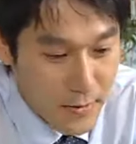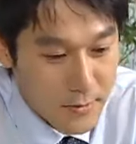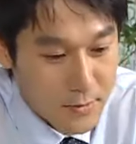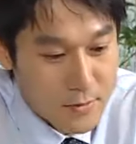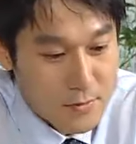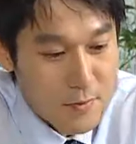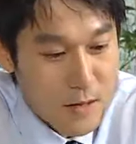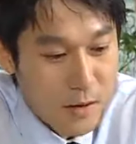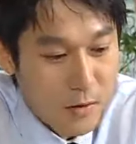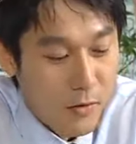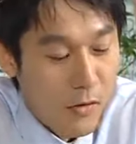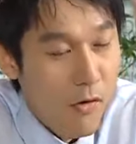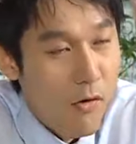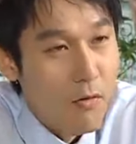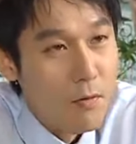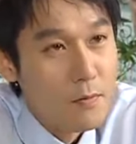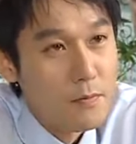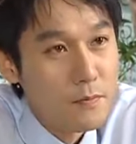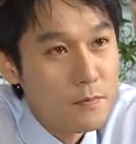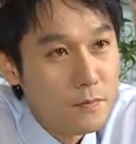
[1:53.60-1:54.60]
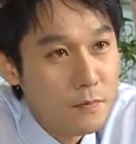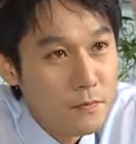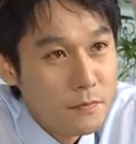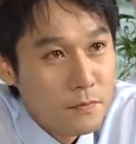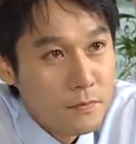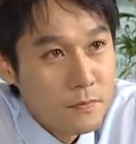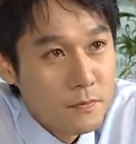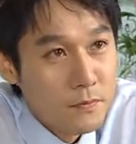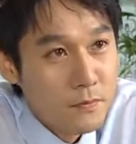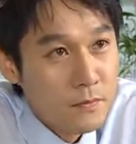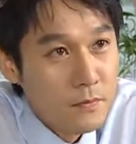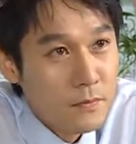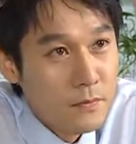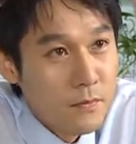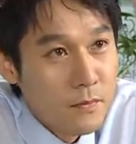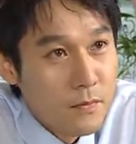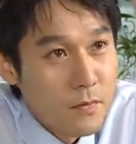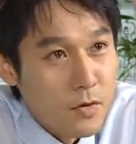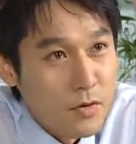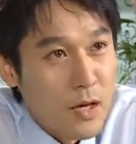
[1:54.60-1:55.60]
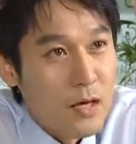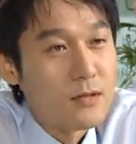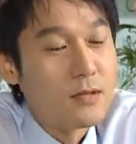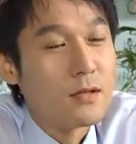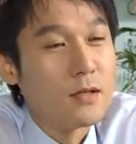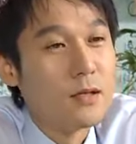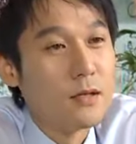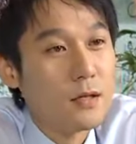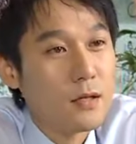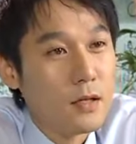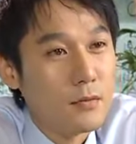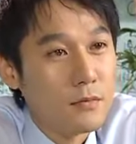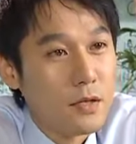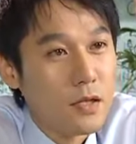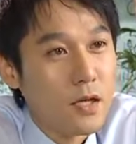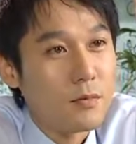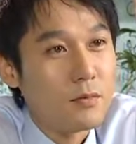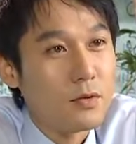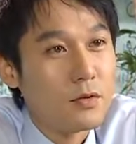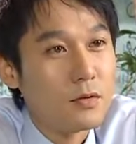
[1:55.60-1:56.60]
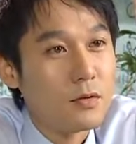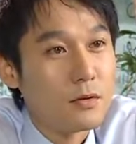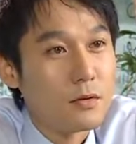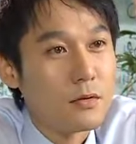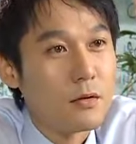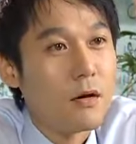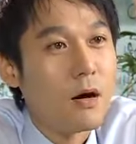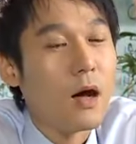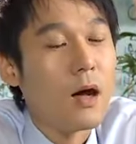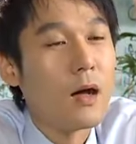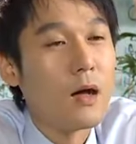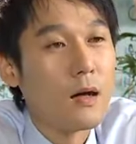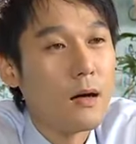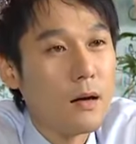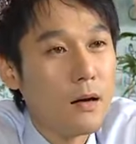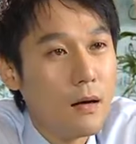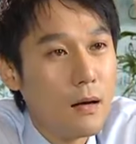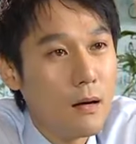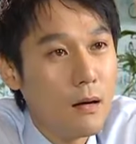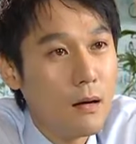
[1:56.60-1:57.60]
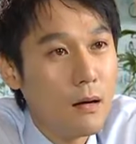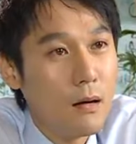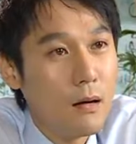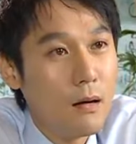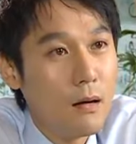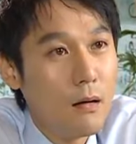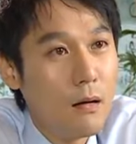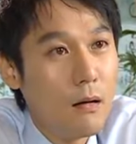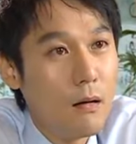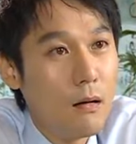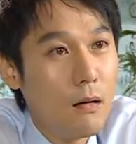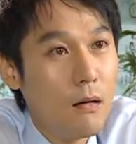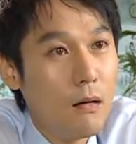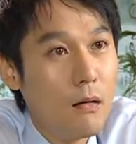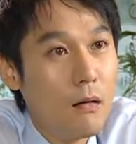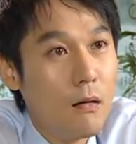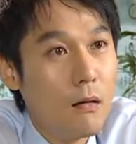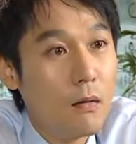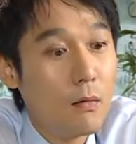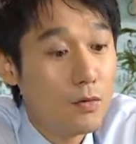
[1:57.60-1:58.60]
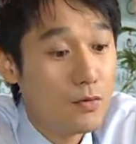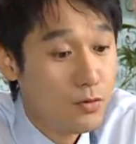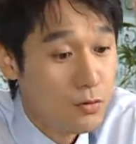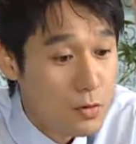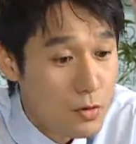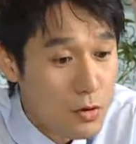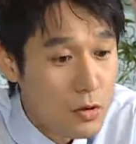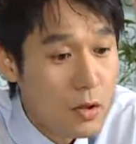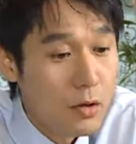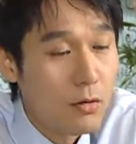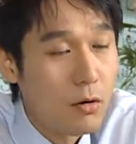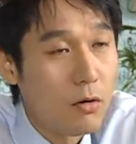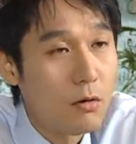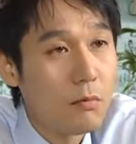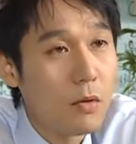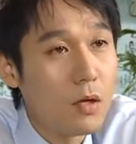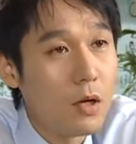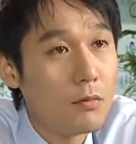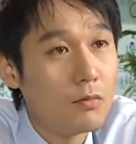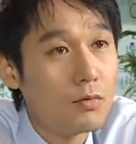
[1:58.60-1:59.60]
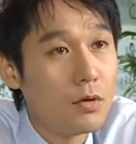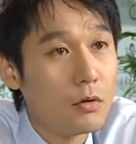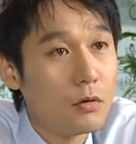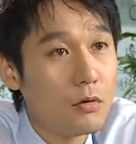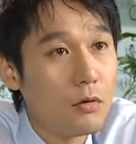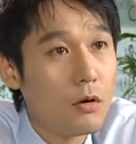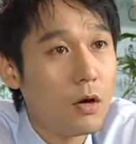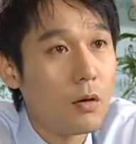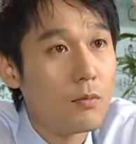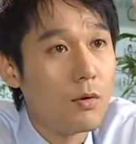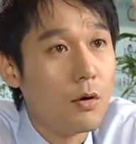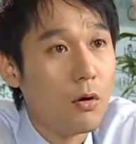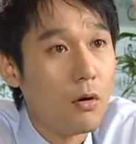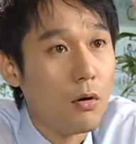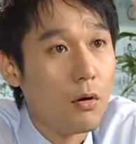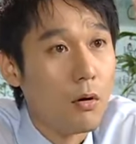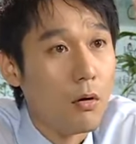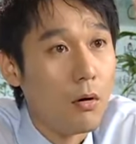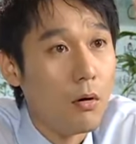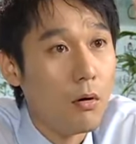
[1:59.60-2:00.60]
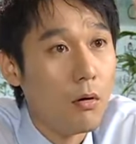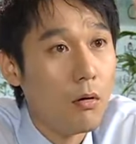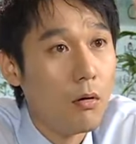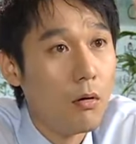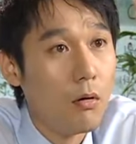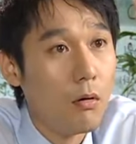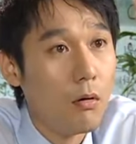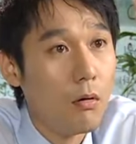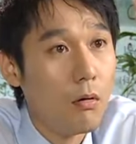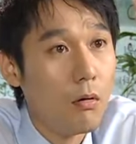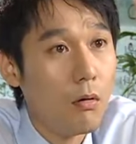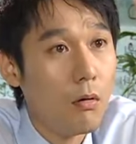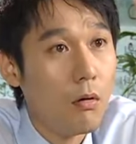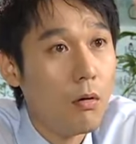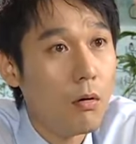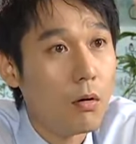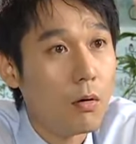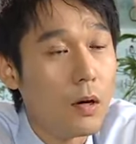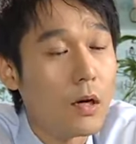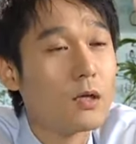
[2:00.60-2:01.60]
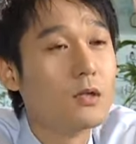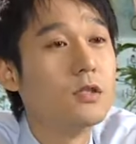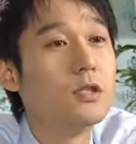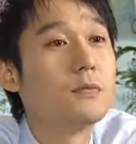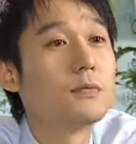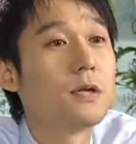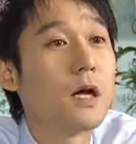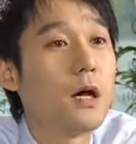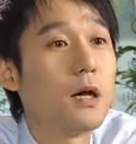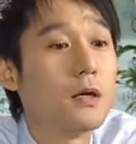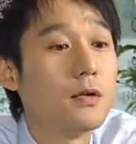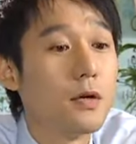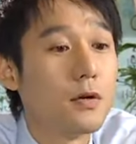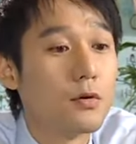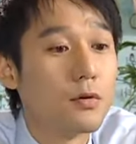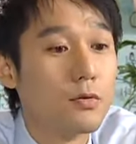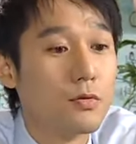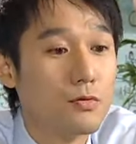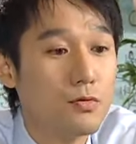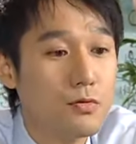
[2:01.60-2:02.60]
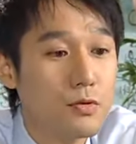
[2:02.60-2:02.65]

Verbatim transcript: 그러지 말고 너 뭐 다시 김 사장 밑으로 들어가. 너 뭐 주리 씨랑 결혼만 하면 되는 거라며. 야, 그 집 사이 되려고